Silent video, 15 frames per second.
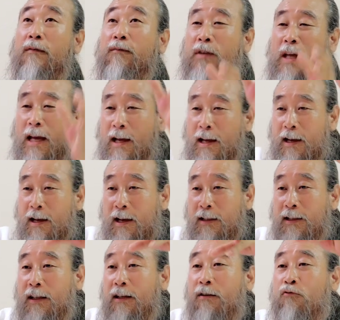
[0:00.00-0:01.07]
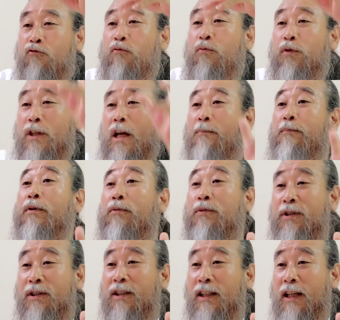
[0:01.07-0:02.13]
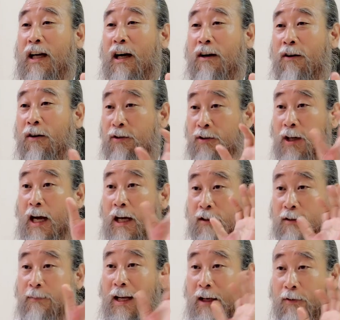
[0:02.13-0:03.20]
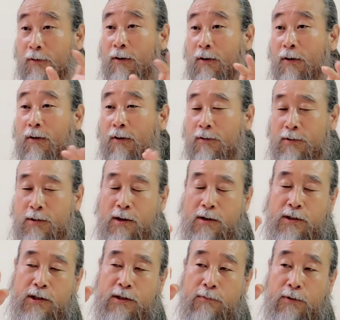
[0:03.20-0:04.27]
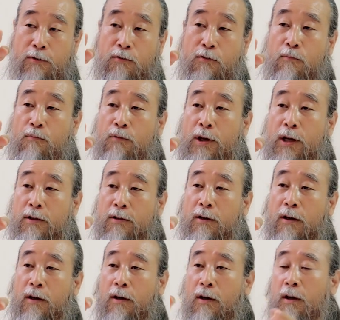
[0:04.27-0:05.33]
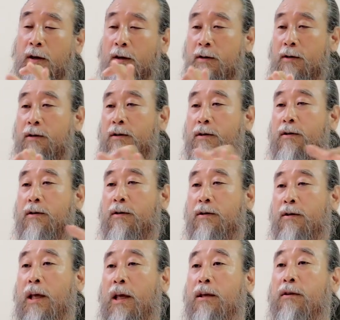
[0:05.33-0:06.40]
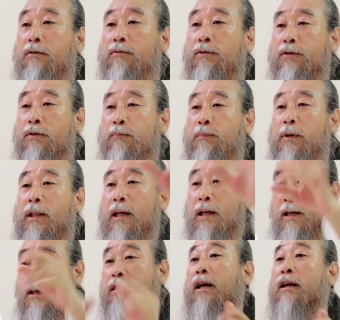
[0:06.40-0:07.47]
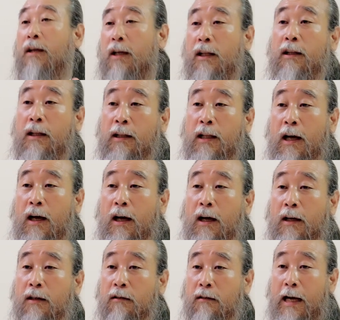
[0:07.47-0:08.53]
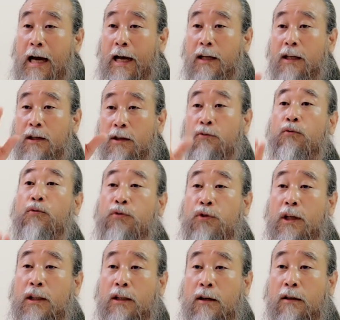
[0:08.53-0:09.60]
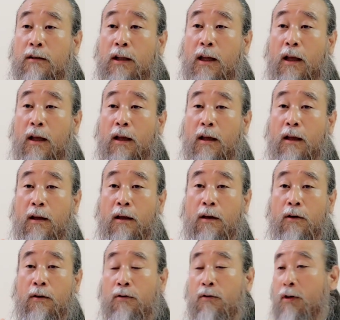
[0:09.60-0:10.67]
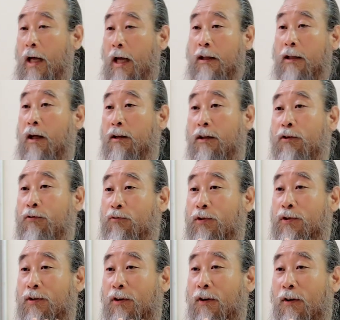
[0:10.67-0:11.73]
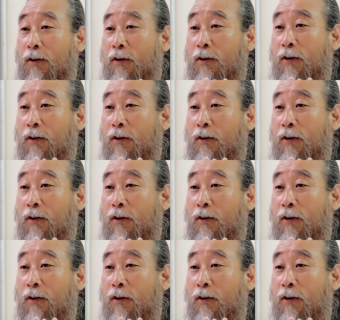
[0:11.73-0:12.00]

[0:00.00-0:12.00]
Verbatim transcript: 다 니를 굽어 살피고 있으니까 걱정하지 말고 열심히 공부해서 크게 이루어서 빛나게 살아야 된다. 이걸 아리켜줬어야 되는데 그걸 안 아리켜줬어.